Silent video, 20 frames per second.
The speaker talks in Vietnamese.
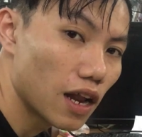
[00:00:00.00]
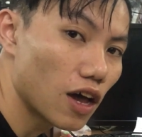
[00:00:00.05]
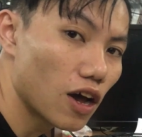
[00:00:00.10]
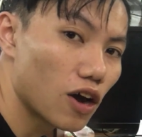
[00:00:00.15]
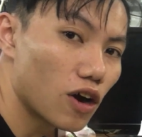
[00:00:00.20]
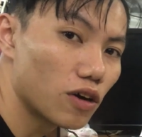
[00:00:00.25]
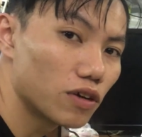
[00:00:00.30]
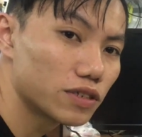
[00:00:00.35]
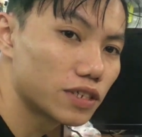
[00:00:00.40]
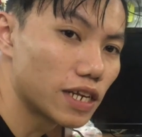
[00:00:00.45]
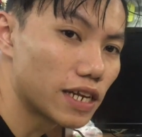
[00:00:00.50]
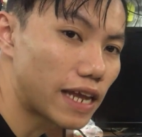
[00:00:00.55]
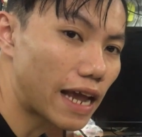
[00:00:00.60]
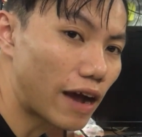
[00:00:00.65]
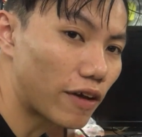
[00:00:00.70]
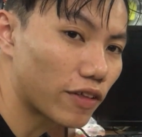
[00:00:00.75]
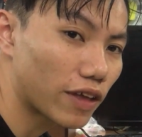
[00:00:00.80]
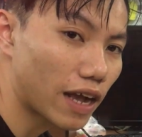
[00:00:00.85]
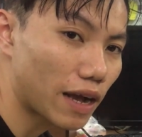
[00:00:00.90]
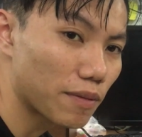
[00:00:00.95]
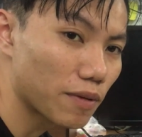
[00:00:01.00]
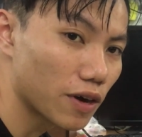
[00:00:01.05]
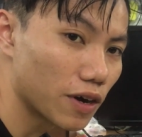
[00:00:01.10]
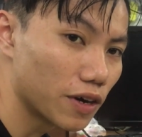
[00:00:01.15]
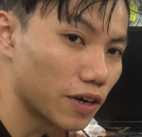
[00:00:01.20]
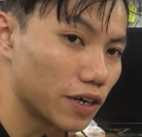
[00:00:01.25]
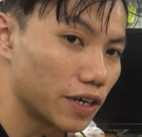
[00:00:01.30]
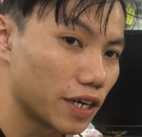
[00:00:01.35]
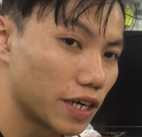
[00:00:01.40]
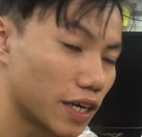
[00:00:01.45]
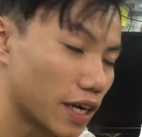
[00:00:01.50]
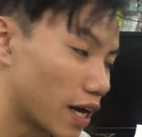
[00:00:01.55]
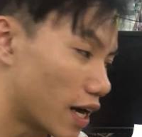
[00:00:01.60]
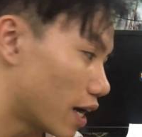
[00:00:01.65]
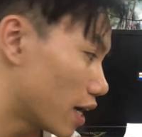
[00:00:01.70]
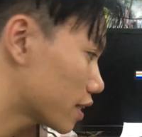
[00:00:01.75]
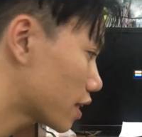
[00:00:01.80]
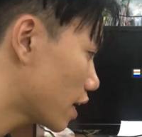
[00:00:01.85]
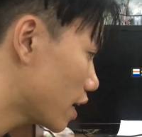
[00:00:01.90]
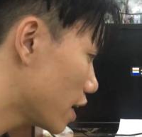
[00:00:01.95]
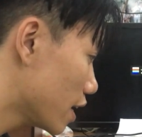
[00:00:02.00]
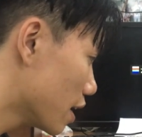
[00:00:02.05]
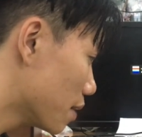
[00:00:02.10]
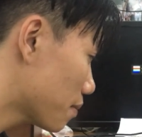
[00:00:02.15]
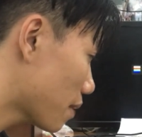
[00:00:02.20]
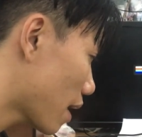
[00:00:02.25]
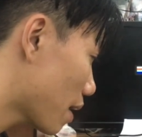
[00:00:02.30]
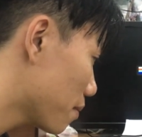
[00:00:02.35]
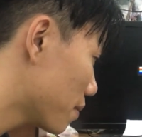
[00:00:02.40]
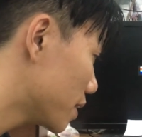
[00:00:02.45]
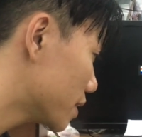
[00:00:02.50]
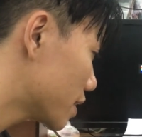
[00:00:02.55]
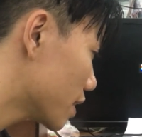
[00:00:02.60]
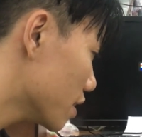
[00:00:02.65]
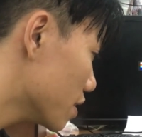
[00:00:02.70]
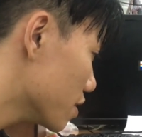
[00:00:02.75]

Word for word: Hello, xin chào tất cả mọi người à, Thì hôm nay mình sẽ